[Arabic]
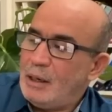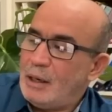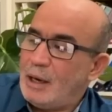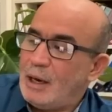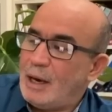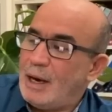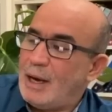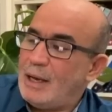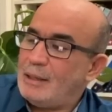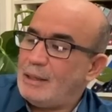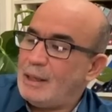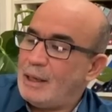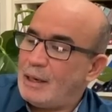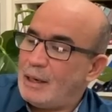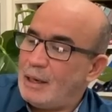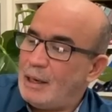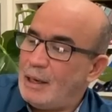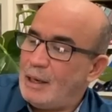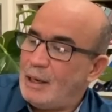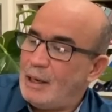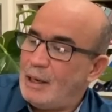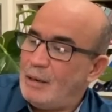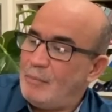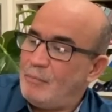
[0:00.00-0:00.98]

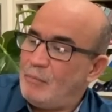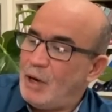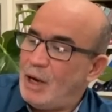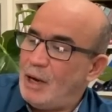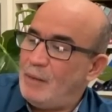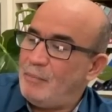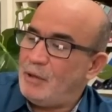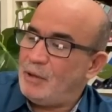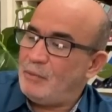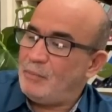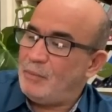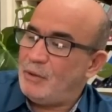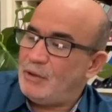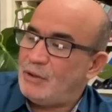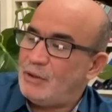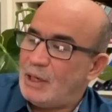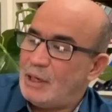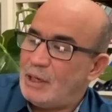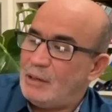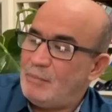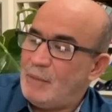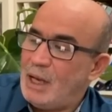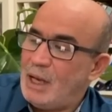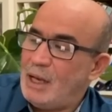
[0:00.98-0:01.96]
غادر محمد بن
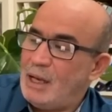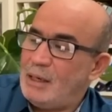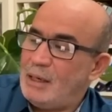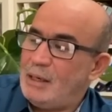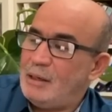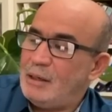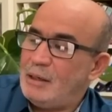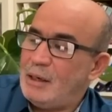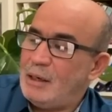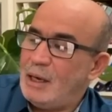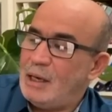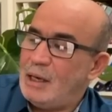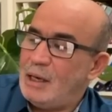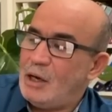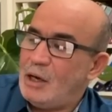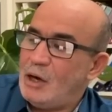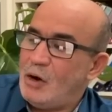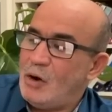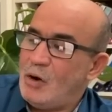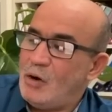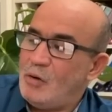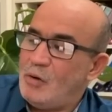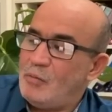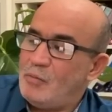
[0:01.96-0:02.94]
سلمان
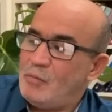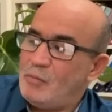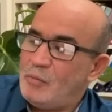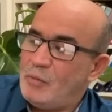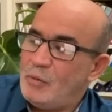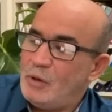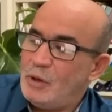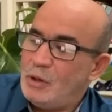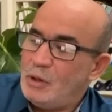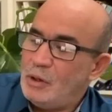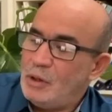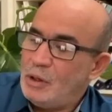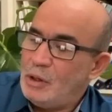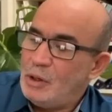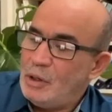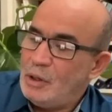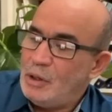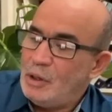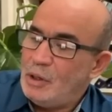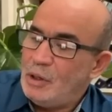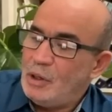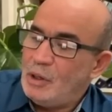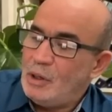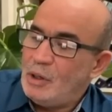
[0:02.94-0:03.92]
اليوم
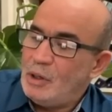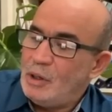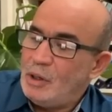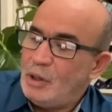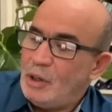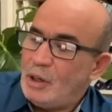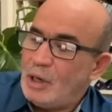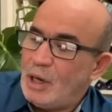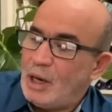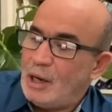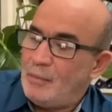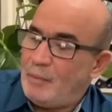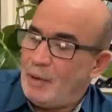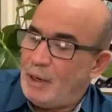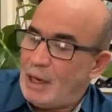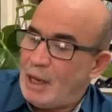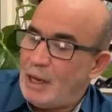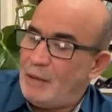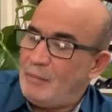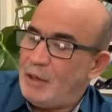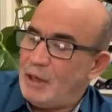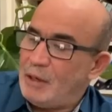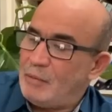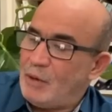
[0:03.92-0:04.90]

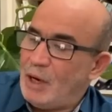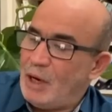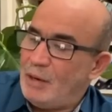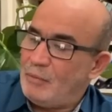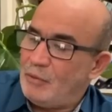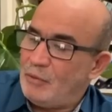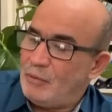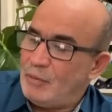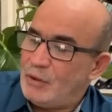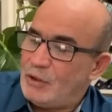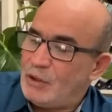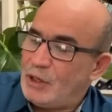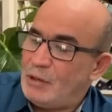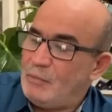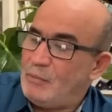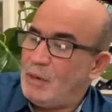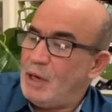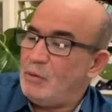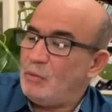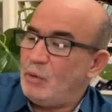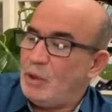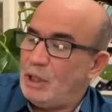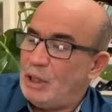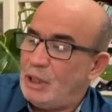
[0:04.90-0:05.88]
الامير محمد بن
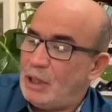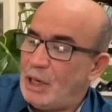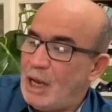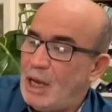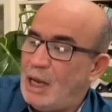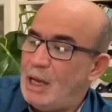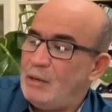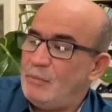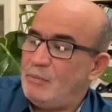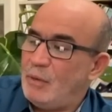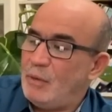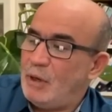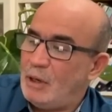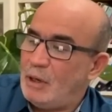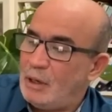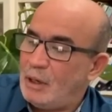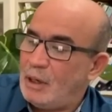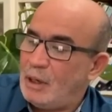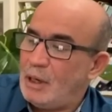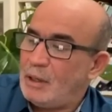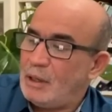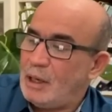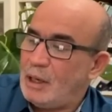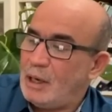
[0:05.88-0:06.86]
سلمان ولي العهد ما
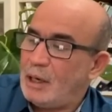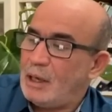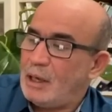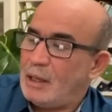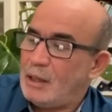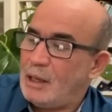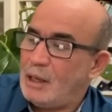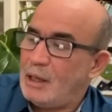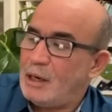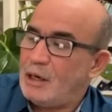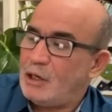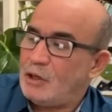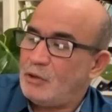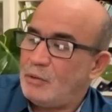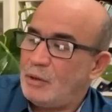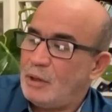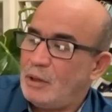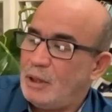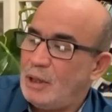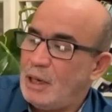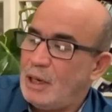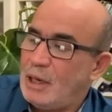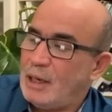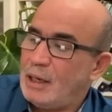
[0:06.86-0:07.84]
كذا كذا رئيس
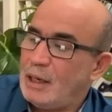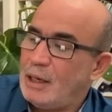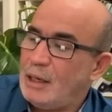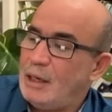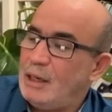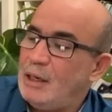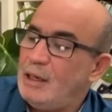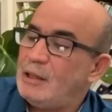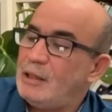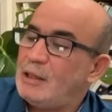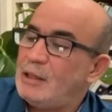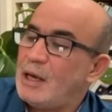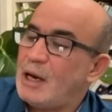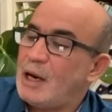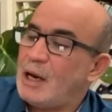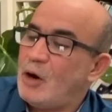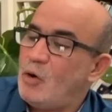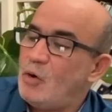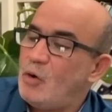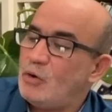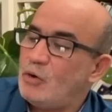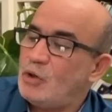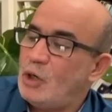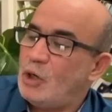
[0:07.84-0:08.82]
الى اخره
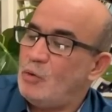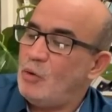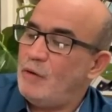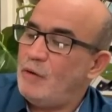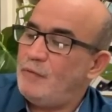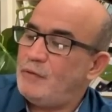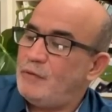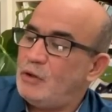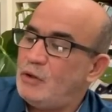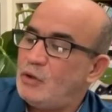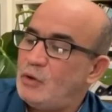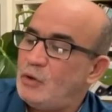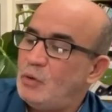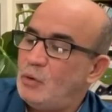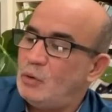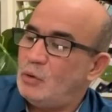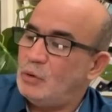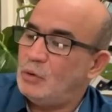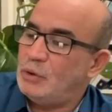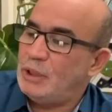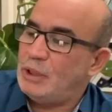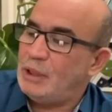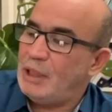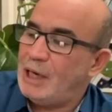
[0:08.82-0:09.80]
لترأس الوفد
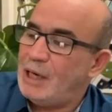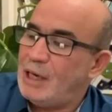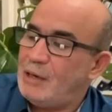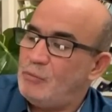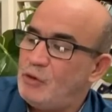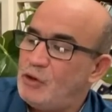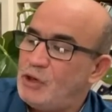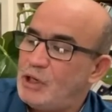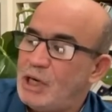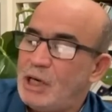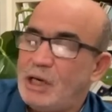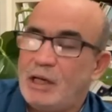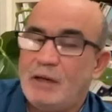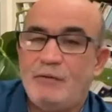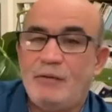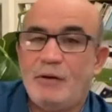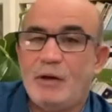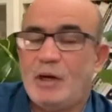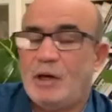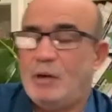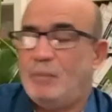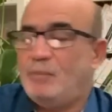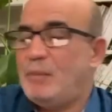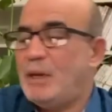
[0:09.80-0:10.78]
السعودي المشارك
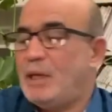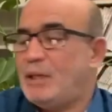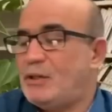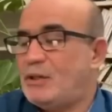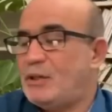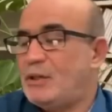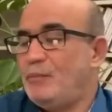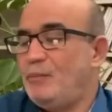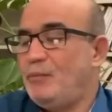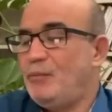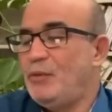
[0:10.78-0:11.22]
في قمه